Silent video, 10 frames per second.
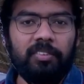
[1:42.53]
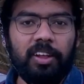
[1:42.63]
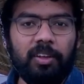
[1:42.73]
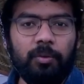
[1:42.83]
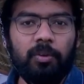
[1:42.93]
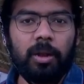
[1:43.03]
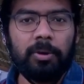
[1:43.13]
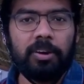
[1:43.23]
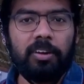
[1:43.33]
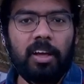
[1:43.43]
இது வரைக்கும்
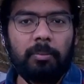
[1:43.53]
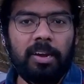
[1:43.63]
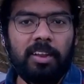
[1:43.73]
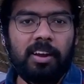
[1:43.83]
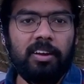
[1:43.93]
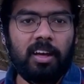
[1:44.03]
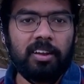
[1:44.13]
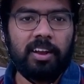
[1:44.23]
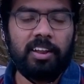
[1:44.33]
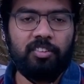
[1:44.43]
நமக்கு டார்க் மேட்டர் அண்ட்
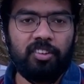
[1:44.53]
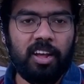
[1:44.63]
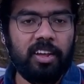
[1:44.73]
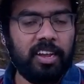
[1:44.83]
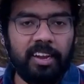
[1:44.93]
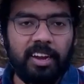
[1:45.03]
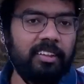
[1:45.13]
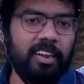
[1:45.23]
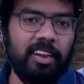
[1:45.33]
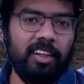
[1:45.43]
டார்க் எனர்ஜினா
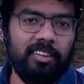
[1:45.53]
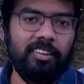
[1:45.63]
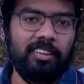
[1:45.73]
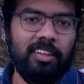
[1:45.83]
என்னன்னே தெரியாது